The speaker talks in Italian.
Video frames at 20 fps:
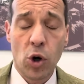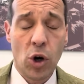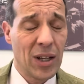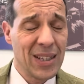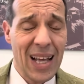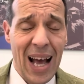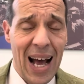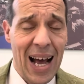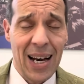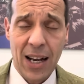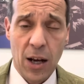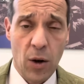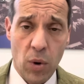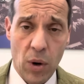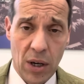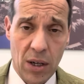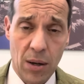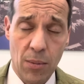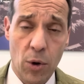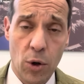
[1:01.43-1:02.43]
a dare in
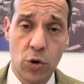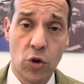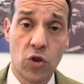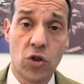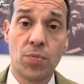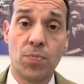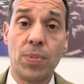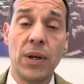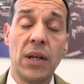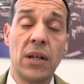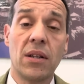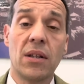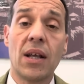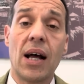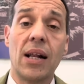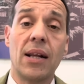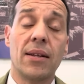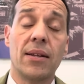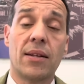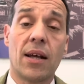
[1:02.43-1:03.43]
qualche modo
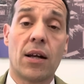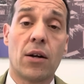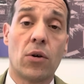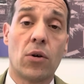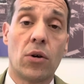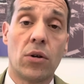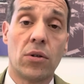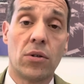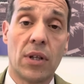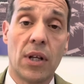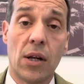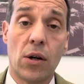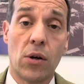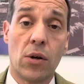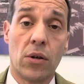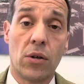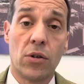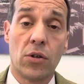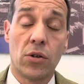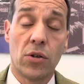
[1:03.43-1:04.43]
spinta all'interno
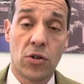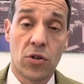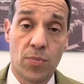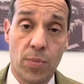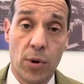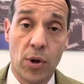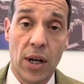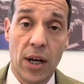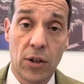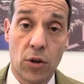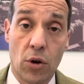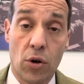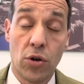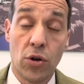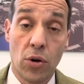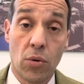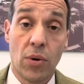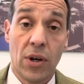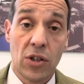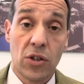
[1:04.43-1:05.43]
dello eh,
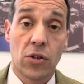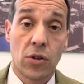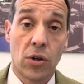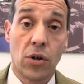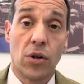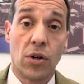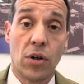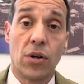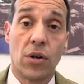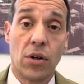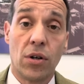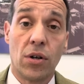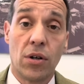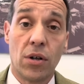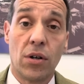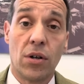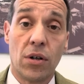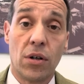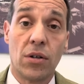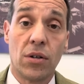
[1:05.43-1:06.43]
spogliatoio,
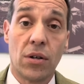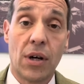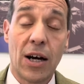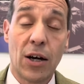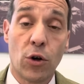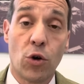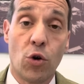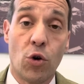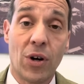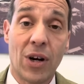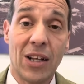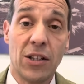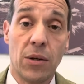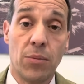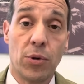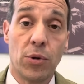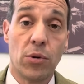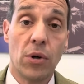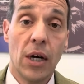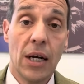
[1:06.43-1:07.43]
questo ancora di
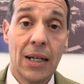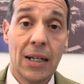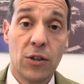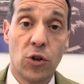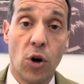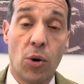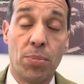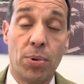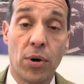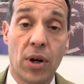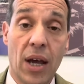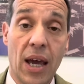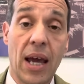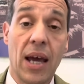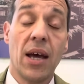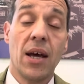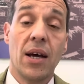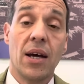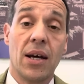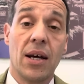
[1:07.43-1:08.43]
più, dopo
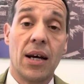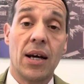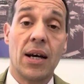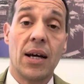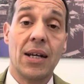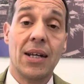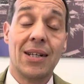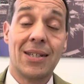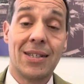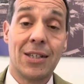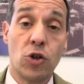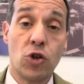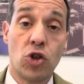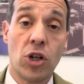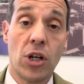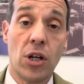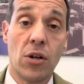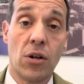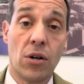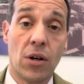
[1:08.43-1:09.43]
che eh, il
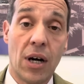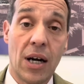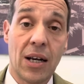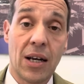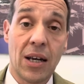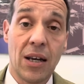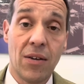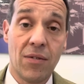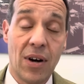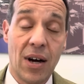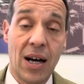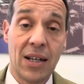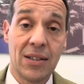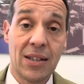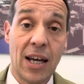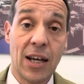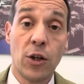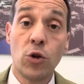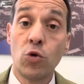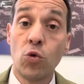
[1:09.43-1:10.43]
sigillo arriva
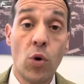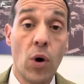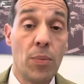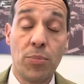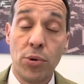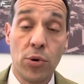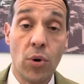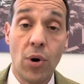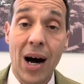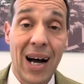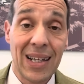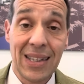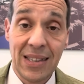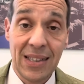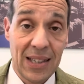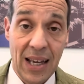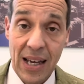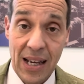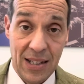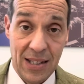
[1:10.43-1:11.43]
dai due più alti
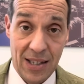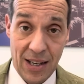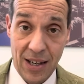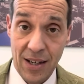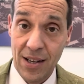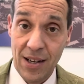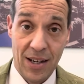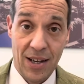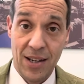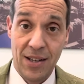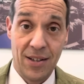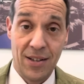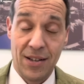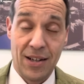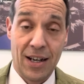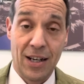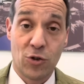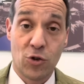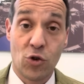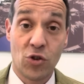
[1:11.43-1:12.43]
attesi, eh,
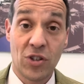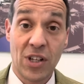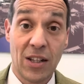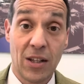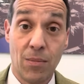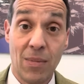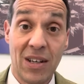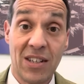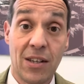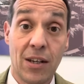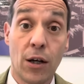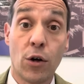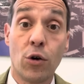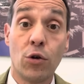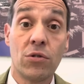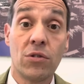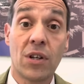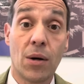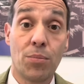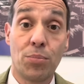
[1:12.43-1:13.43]
che sono stati messi in
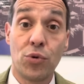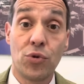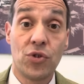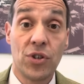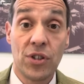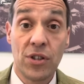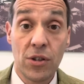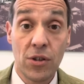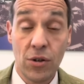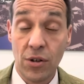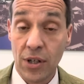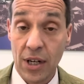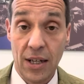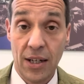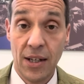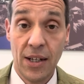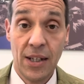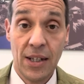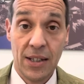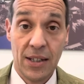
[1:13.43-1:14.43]
contrapposizione
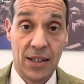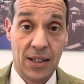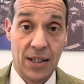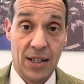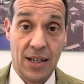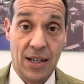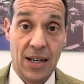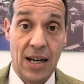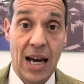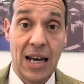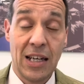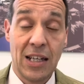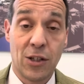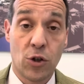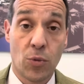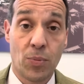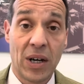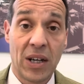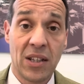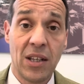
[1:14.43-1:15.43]
eh, a
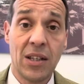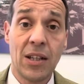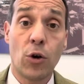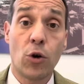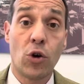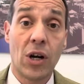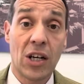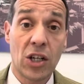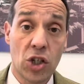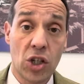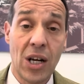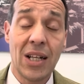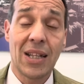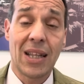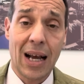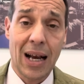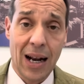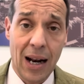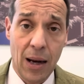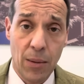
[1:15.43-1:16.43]
inizio partita con la
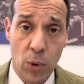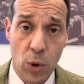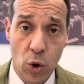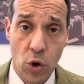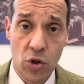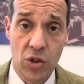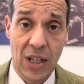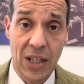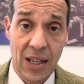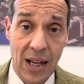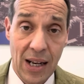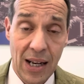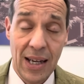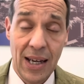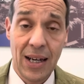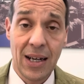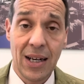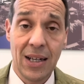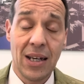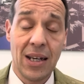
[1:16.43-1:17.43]
scelta clamorosa di
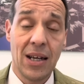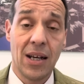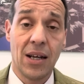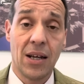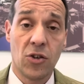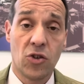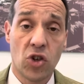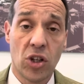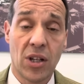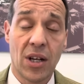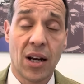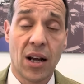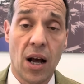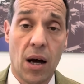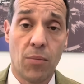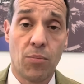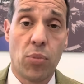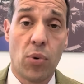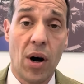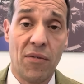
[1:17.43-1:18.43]
Allegri di scendere in
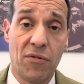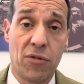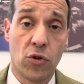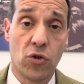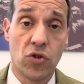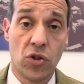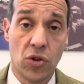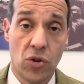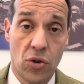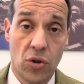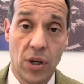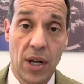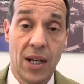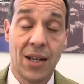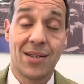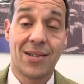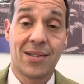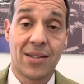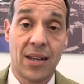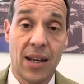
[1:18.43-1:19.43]
campo a
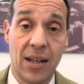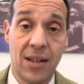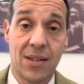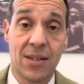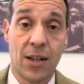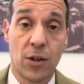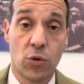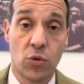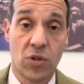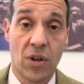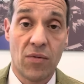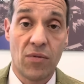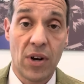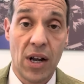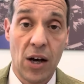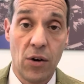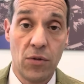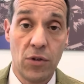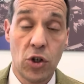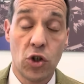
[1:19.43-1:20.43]
Frosinone senza Dusan
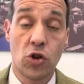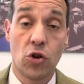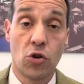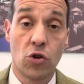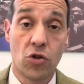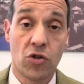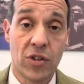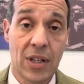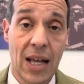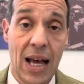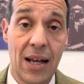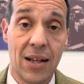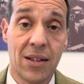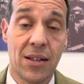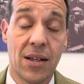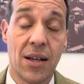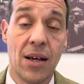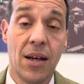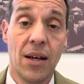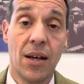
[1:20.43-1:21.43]
Vlaovic
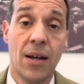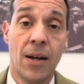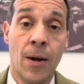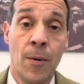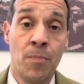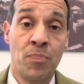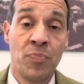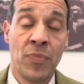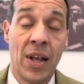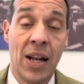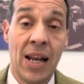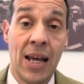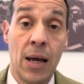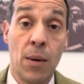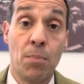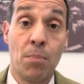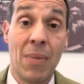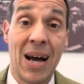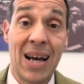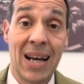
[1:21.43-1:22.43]
nonostante le
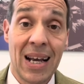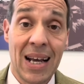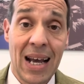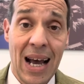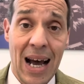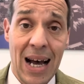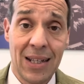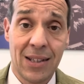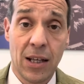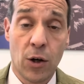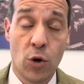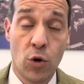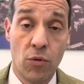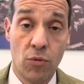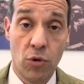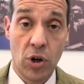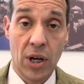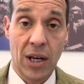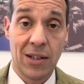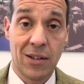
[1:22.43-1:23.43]
mancate
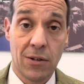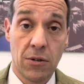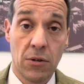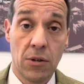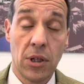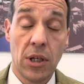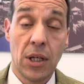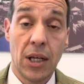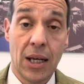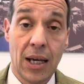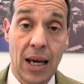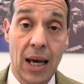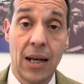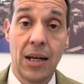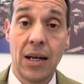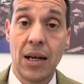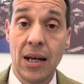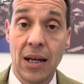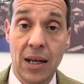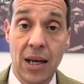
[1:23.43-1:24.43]
convocazioni di
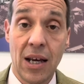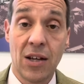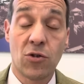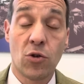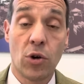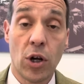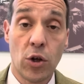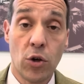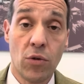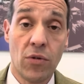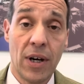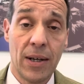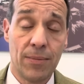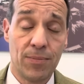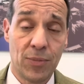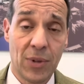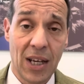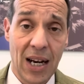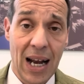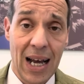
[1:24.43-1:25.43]
Ken e Chiesa. Una
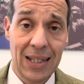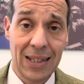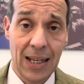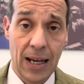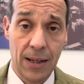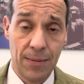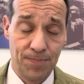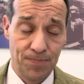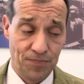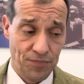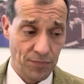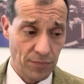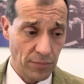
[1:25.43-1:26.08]
Juve tirata